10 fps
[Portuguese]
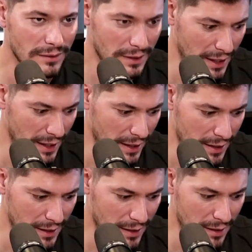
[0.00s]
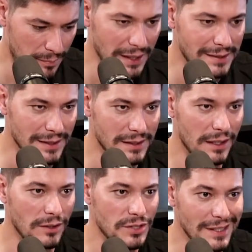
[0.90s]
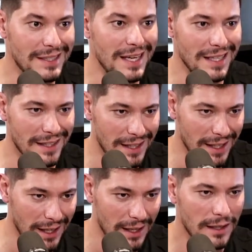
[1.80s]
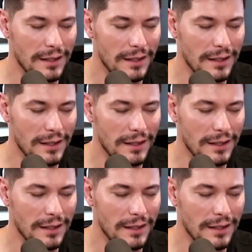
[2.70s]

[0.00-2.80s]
né, é, precisando de entender. Os burnouts